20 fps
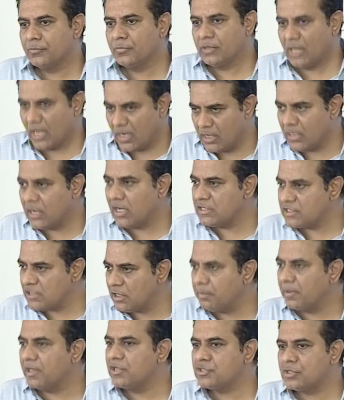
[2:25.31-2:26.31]
దాని వెనకాల చాలా
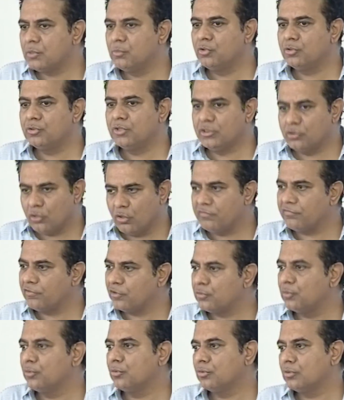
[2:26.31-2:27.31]
పరిశ్రమ ఉంటుంది ఎంతో
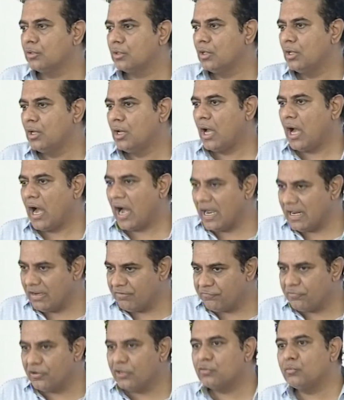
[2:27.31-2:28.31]
ఎఫర్ట్ ఉంటుంది ఆ
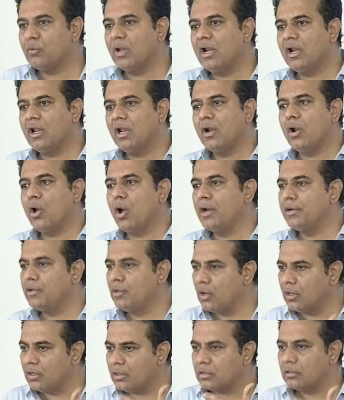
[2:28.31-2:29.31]
ఎఫర్ట్ వల్ల లా అండ్
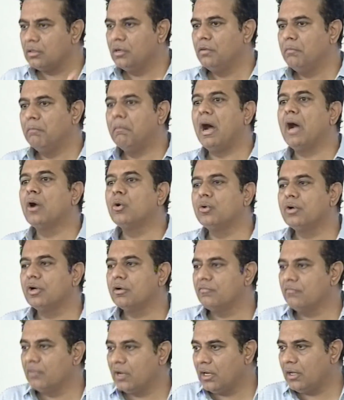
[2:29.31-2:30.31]
ఆర్డర్
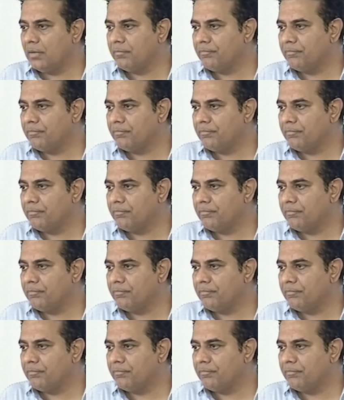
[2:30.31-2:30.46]
బాగుండడం వల్ల